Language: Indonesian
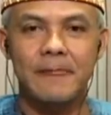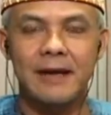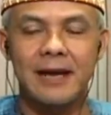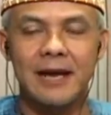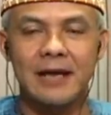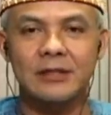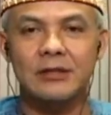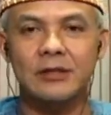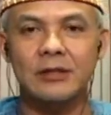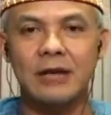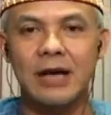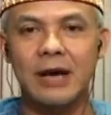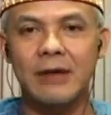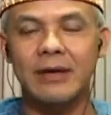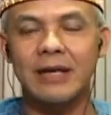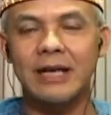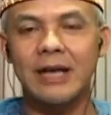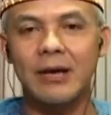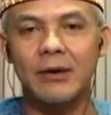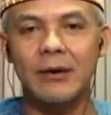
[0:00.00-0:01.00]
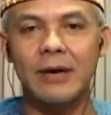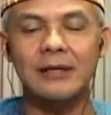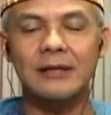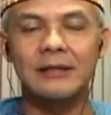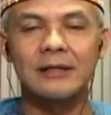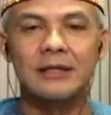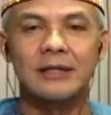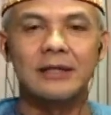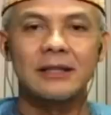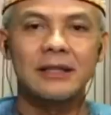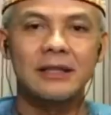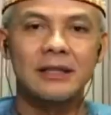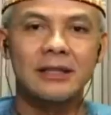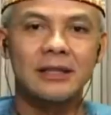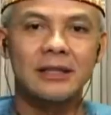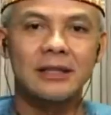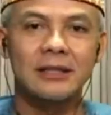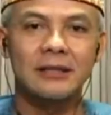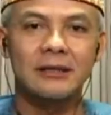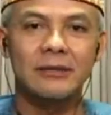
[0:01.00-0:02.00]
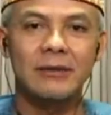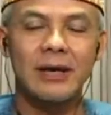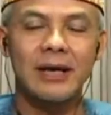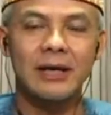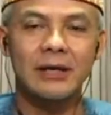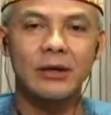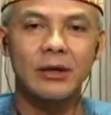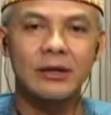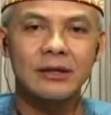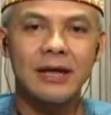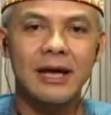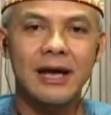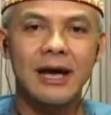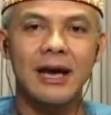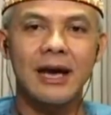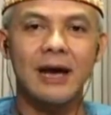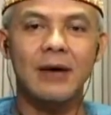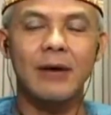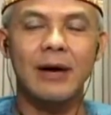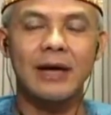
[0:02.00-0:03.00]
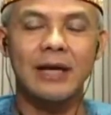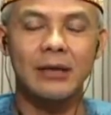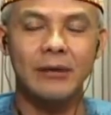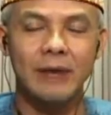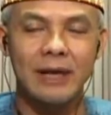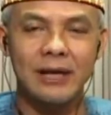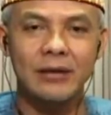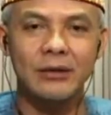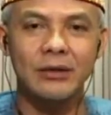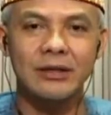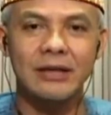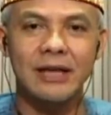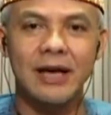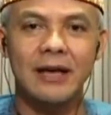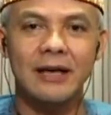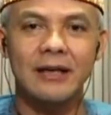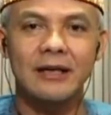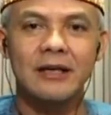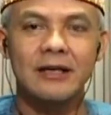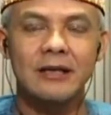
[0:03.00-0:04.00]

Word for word: Langsung kawan-kawan eh, wali kota, wakil wali kota,